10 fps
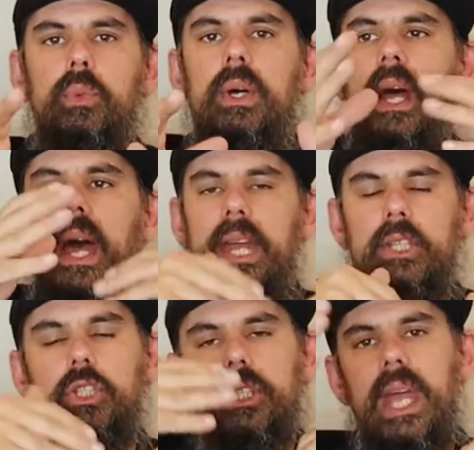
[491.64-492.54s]
nur
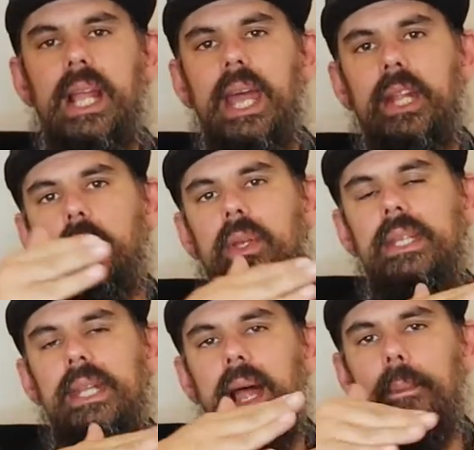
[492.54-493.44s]
eine Steigleitung
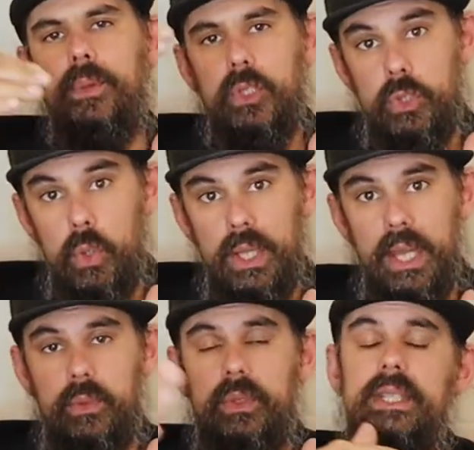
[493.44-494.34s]
innerhalb der
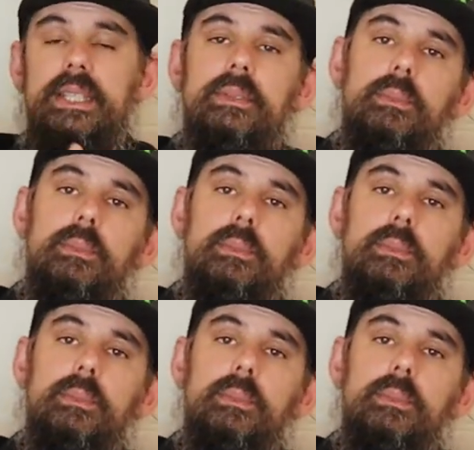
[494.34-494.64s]
Sorgleitung. Das heißt,